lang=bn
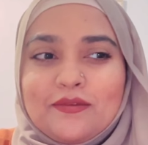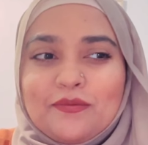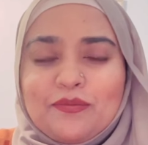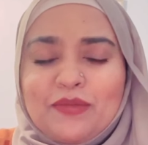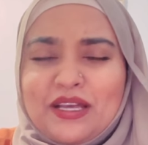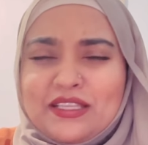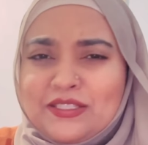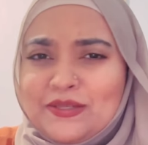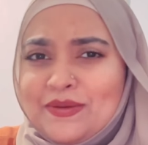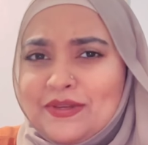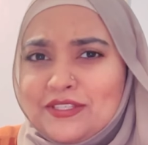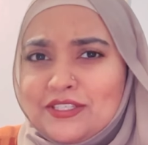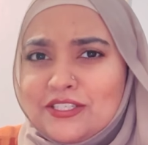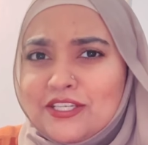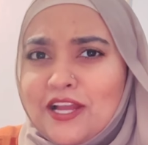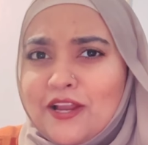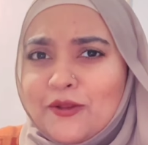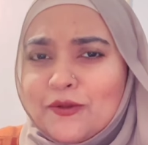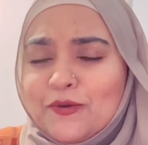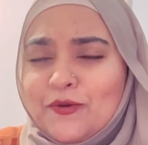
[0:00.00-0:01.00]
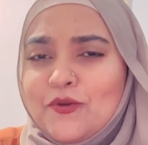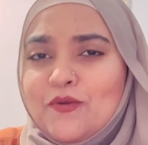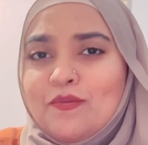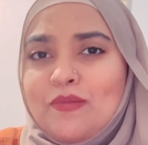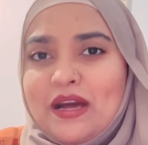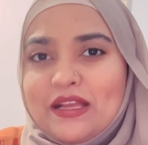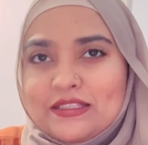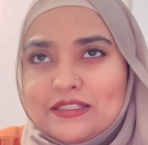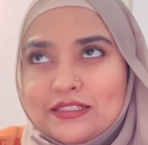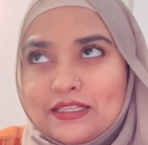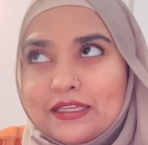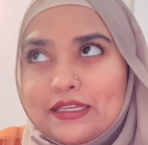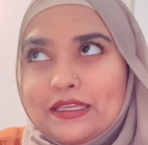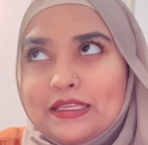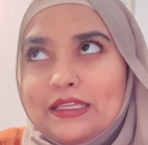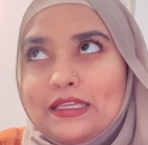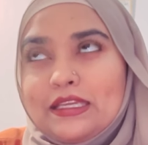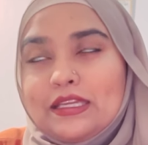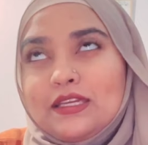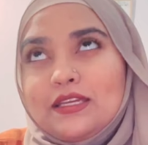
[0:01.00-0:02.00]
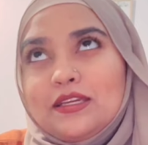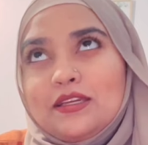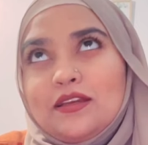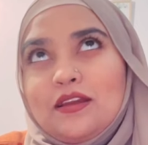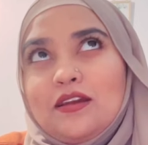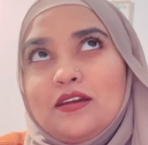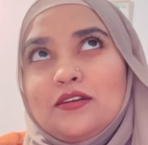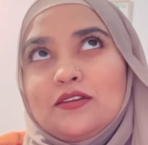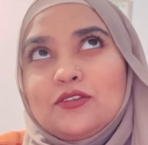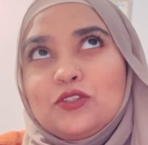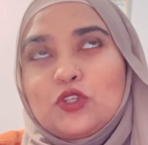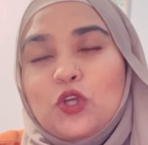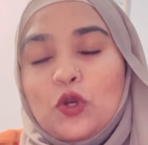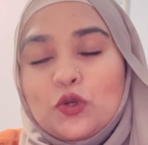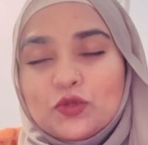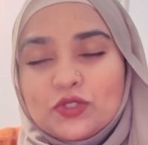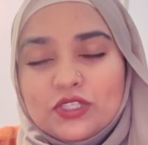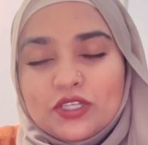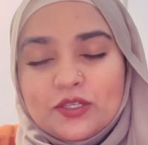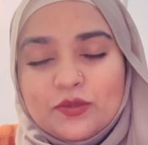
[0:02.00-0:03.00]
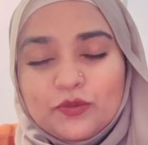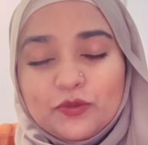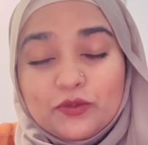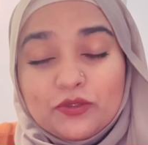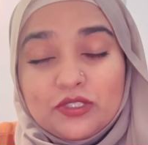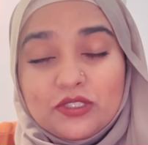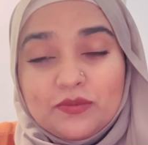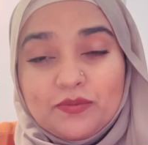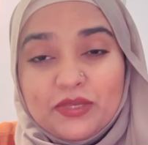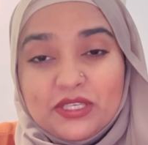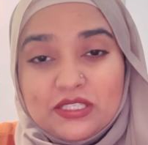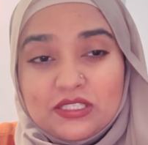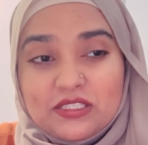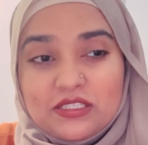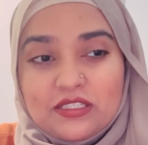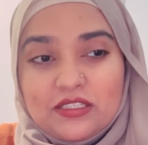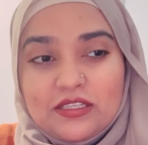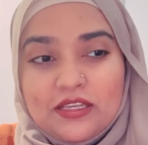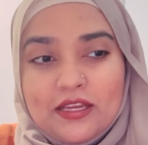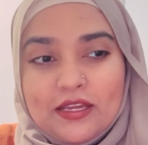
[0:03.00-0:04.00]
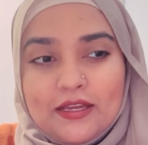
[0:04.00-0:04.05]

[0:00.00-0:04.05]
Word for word: মাঝে মাঝে সারাক্ষণ বাচ্চাকে নিয়ে সংসার প্রতি বেশি